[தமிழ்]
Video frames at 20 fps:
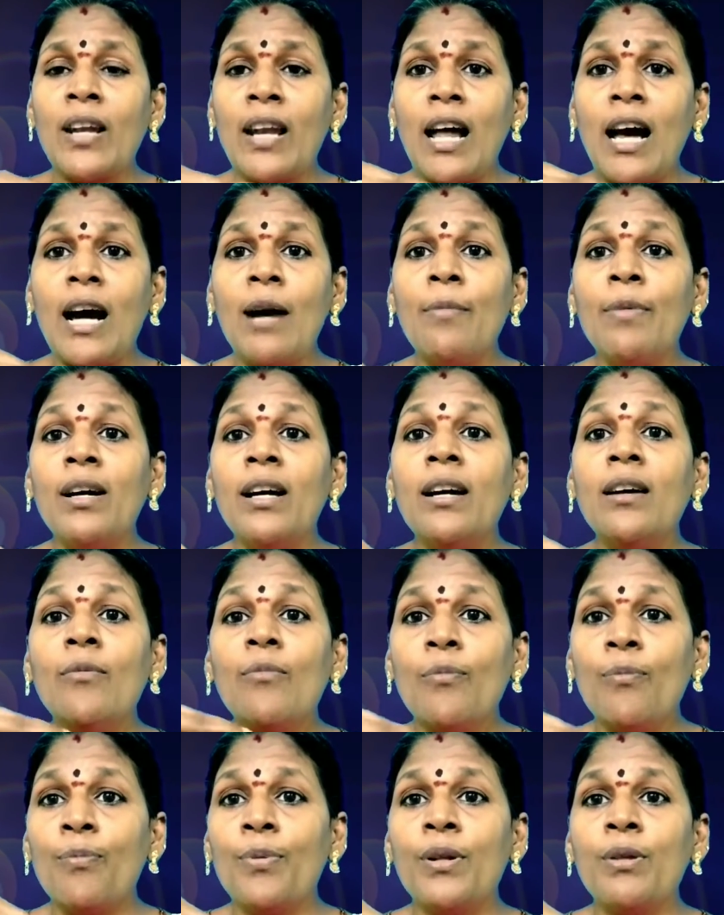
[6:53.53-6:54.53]
நாம்
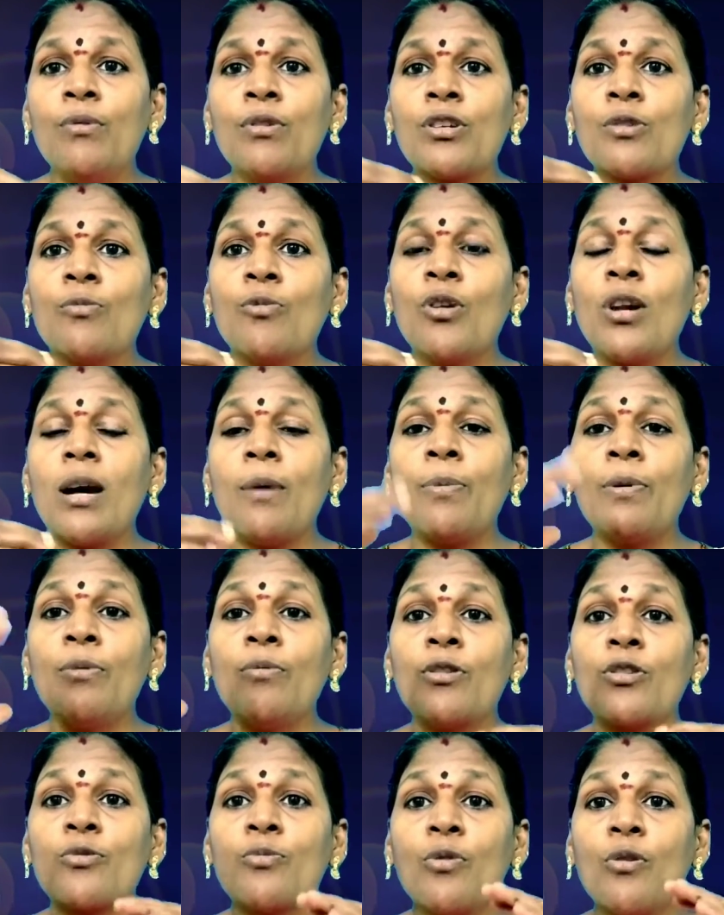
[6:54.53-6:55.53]
முப்பது வருஷமோ நாற்பது
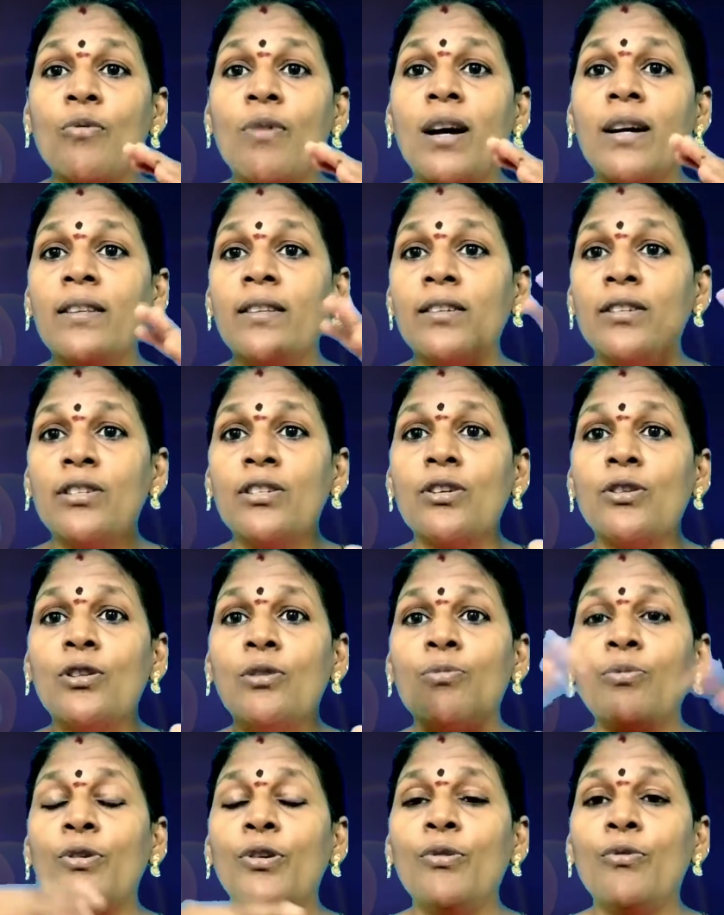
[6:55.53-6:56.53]
வருஷமோ வாழ்ந்துட்டு செத்து
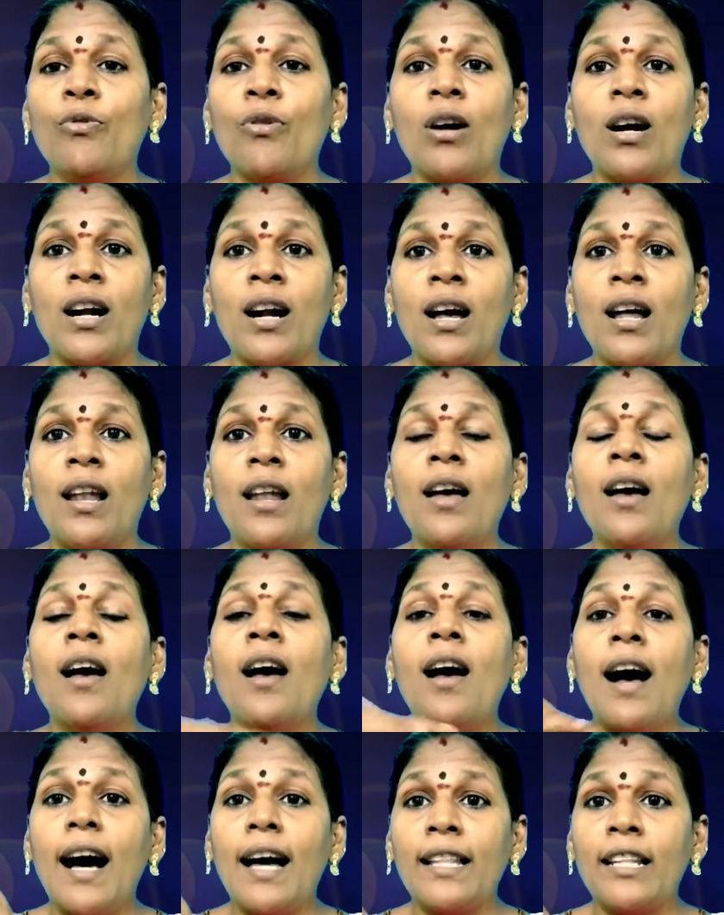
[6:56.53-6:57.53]
போயிடுவோம் ஆனால்
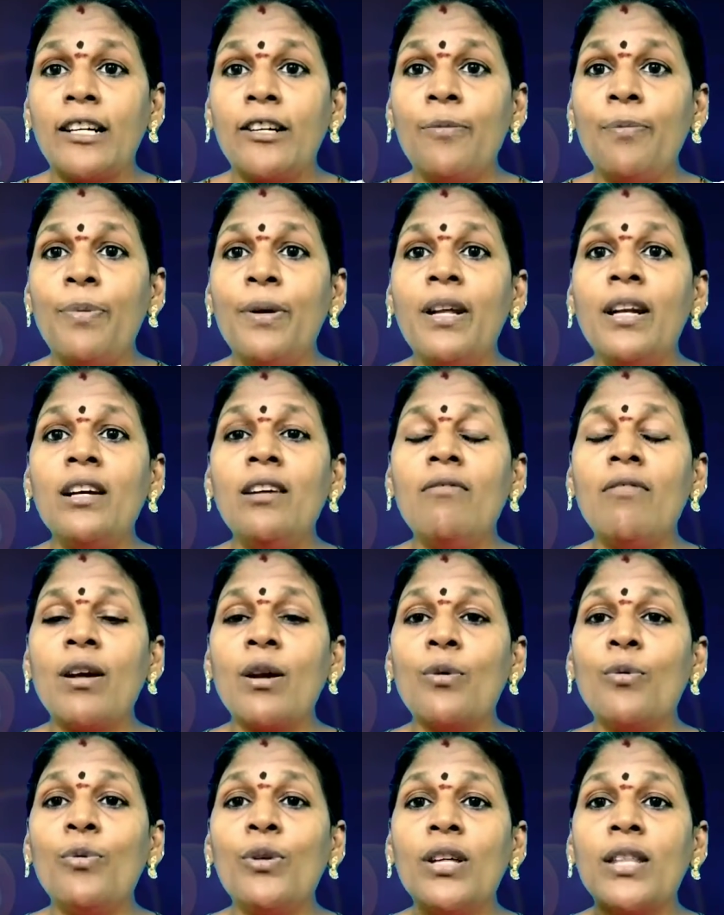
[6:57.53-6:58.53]
அதற்கு பிறகு
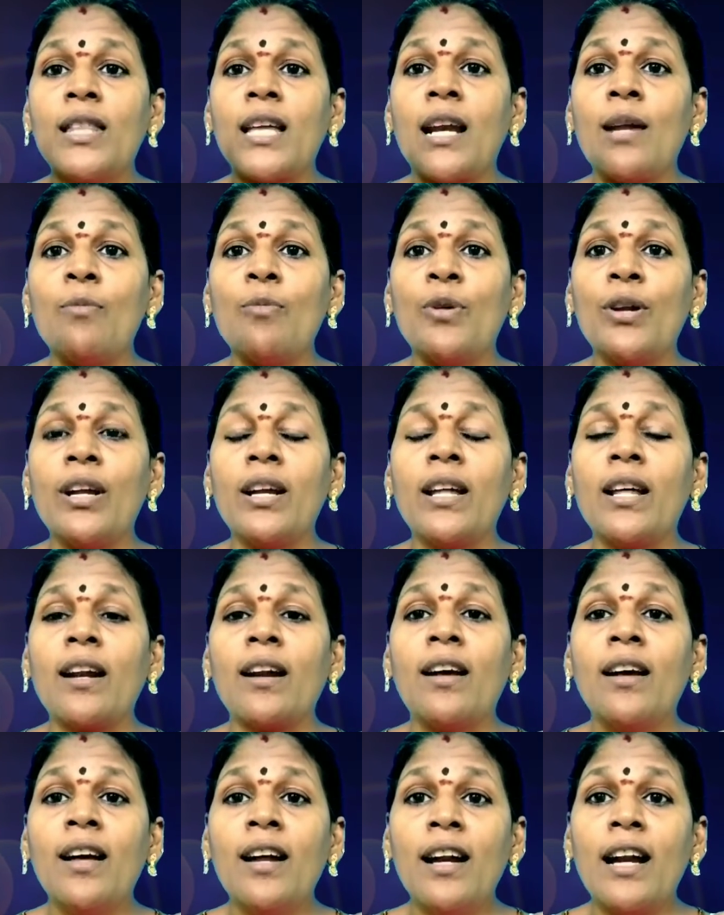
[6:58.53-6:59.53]
வரக்கூடிய தலைமுறையினர்
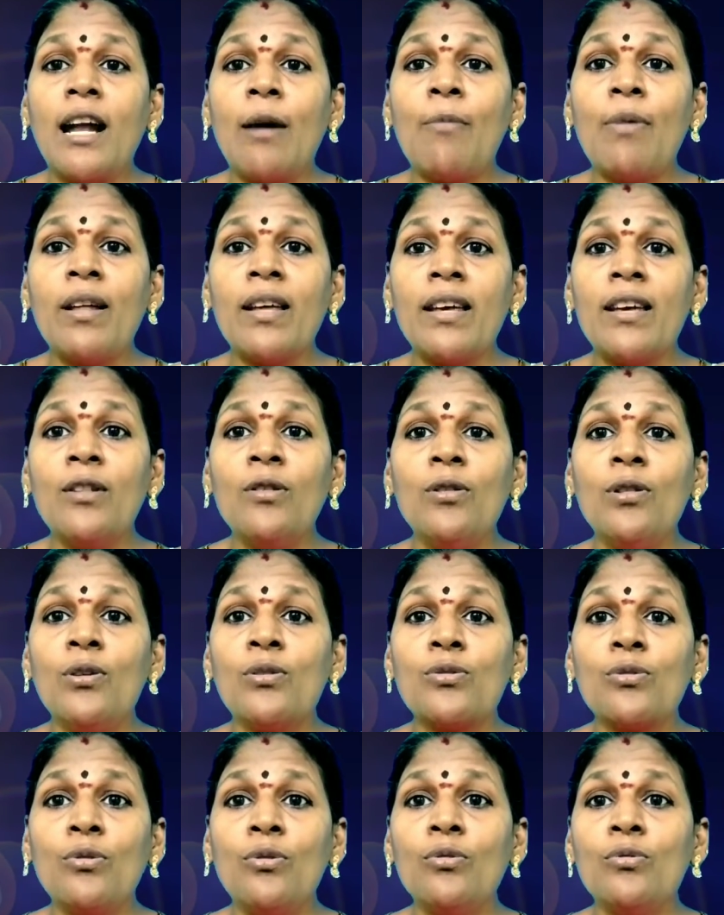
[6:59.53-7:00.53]
நம்மளை எந்த
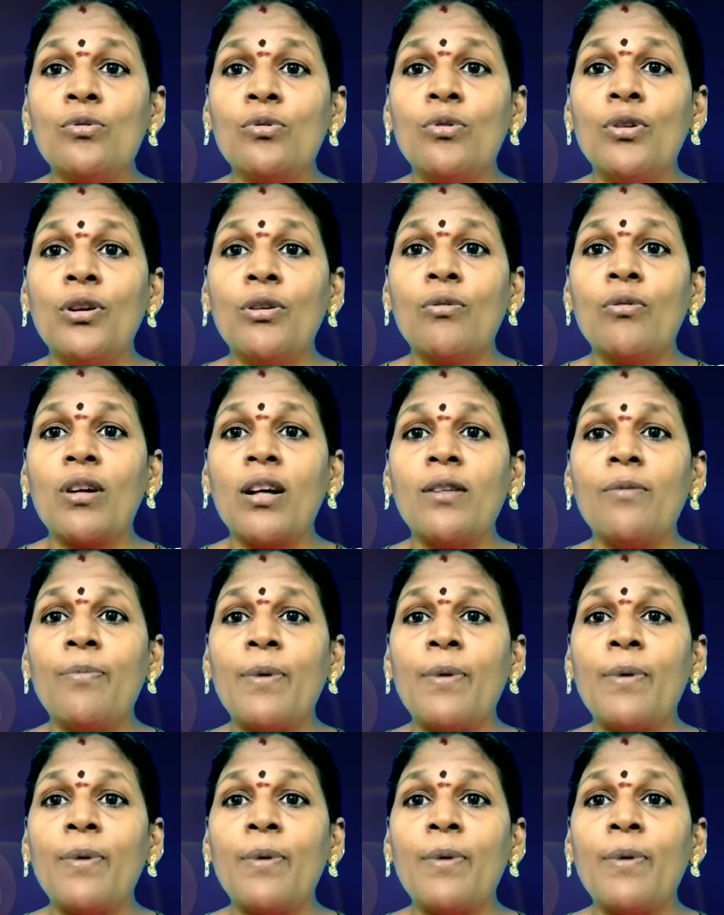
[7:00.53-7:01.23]
சொல்லும் சொல்லக்கூடாது